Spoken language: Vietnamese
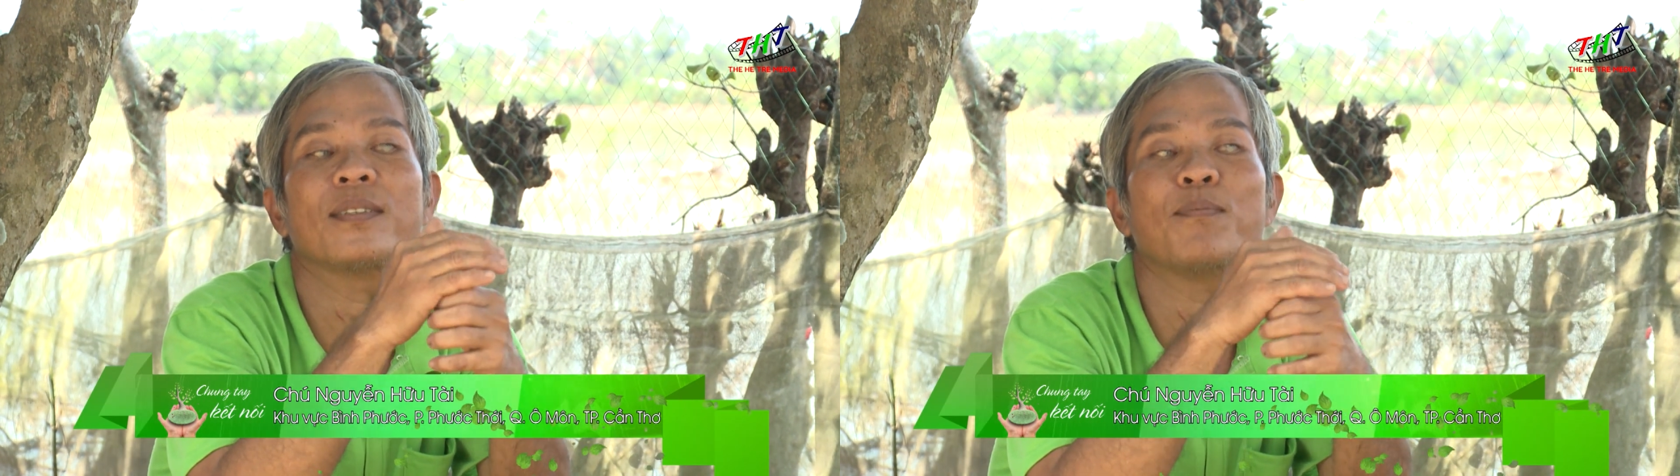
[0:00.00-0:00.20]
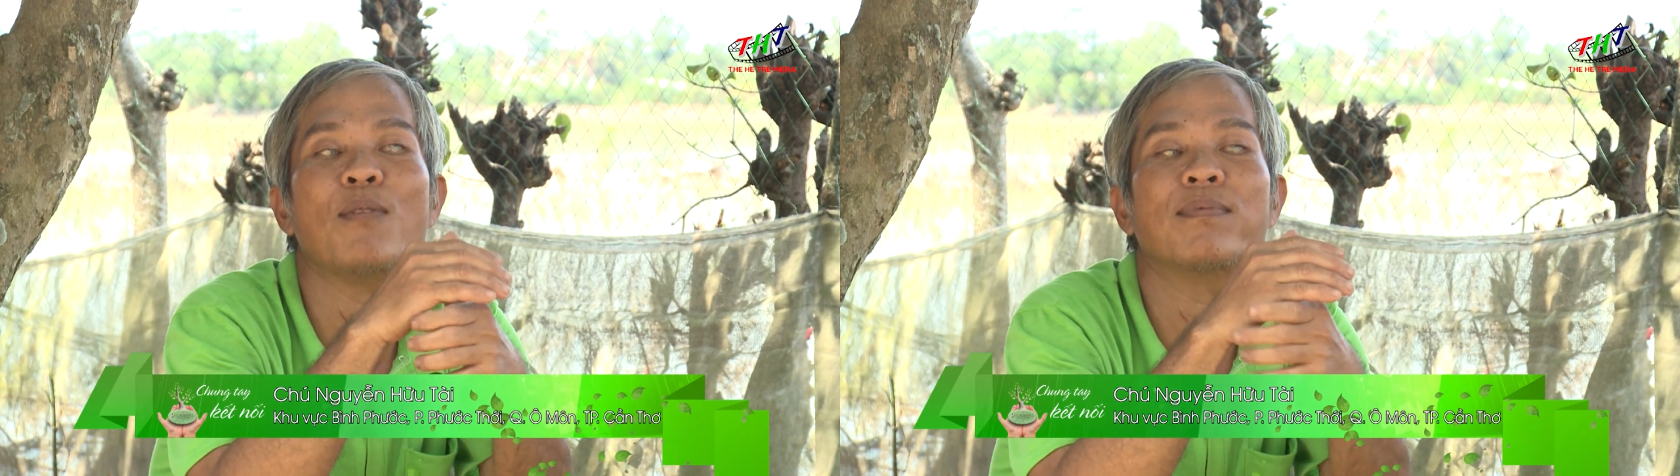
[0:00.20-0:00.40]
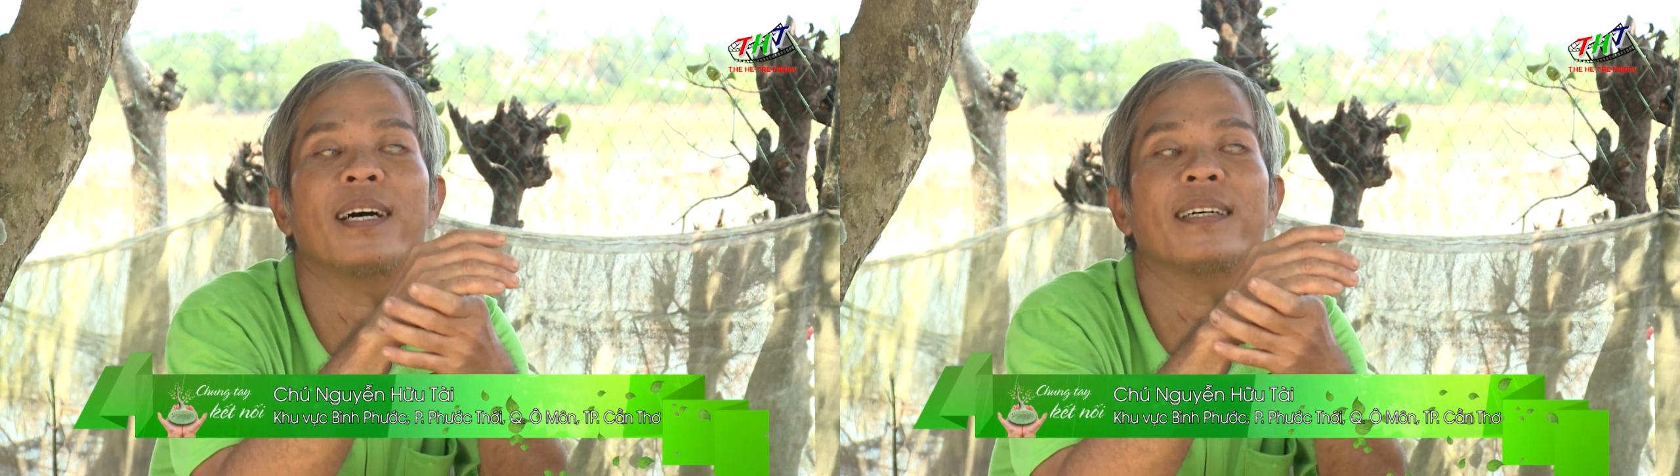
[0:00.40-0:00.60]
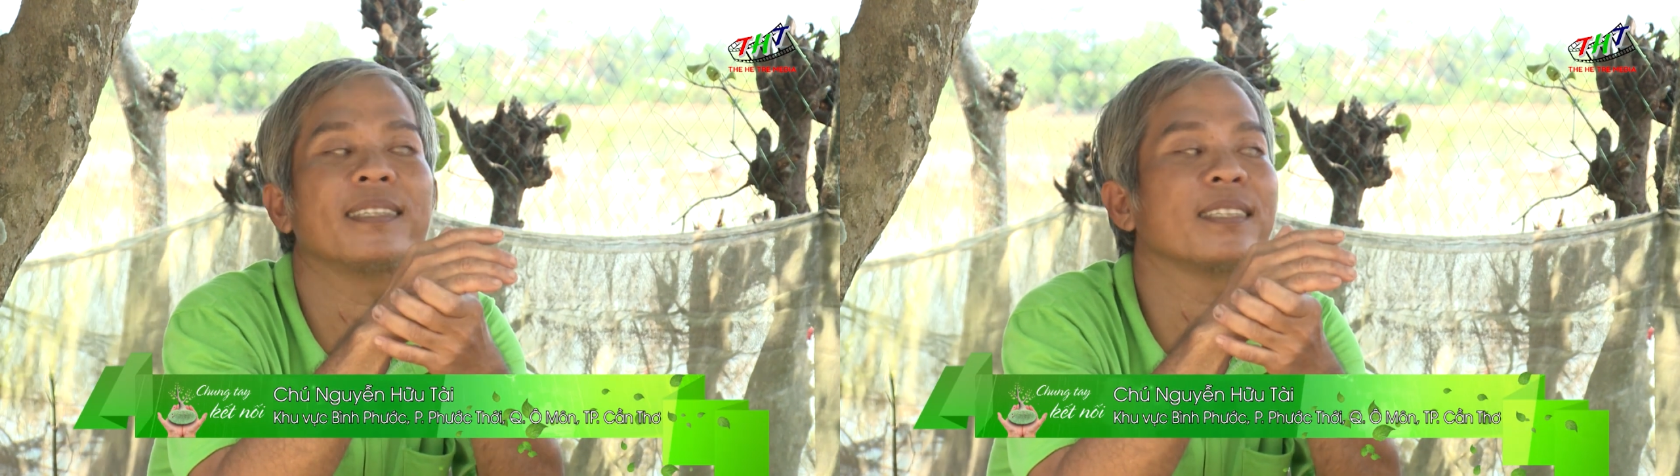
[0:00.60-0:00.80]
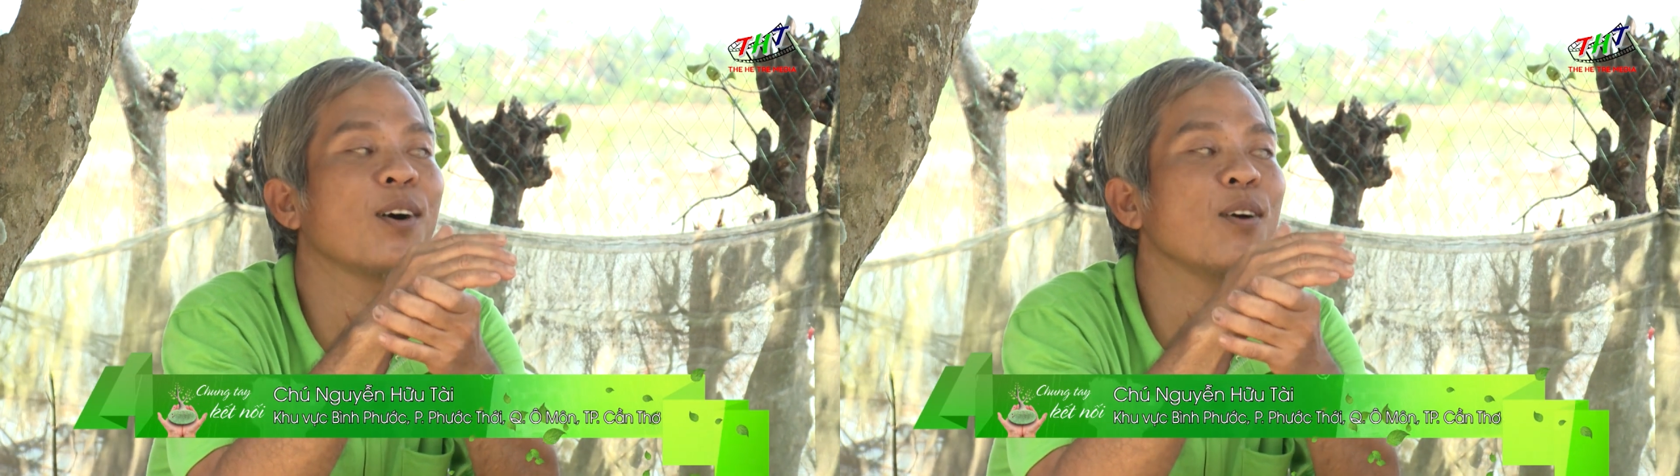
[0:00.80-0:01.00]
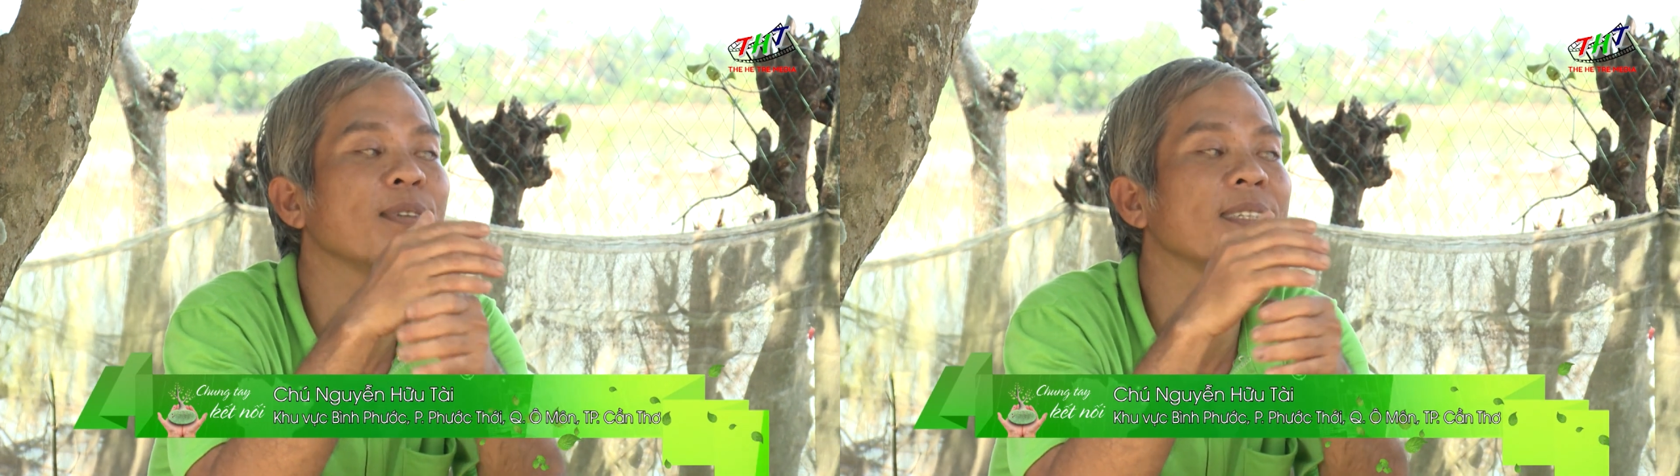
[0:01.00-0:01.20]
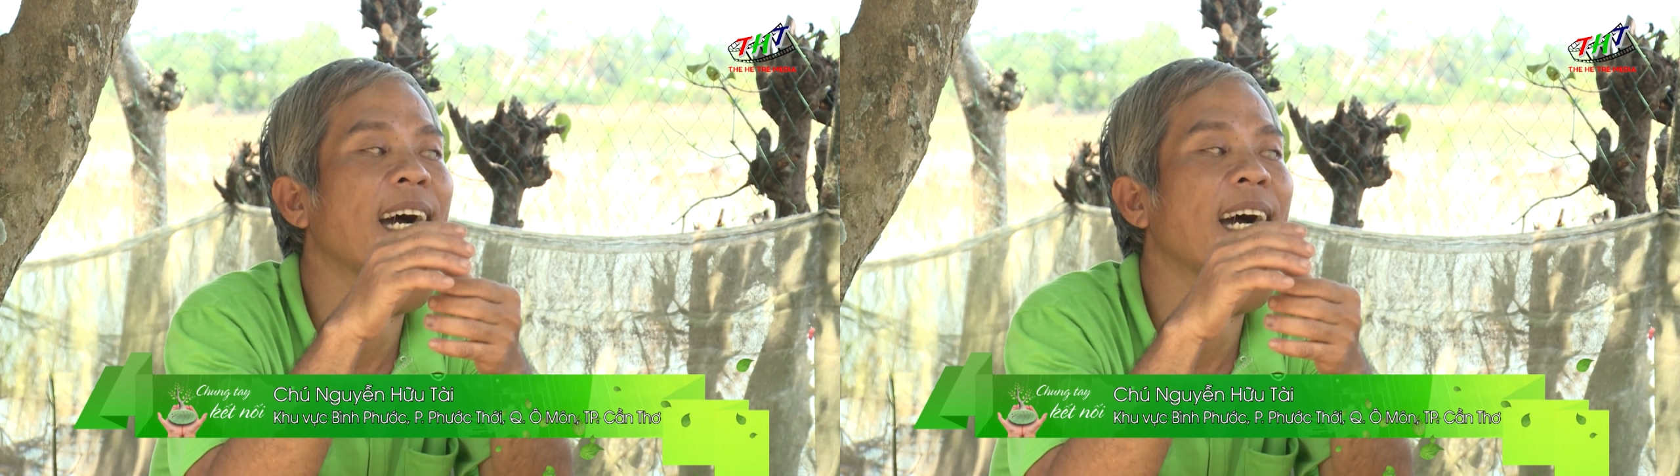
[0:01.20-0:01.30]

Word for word: bông lại rồi nhốt rồi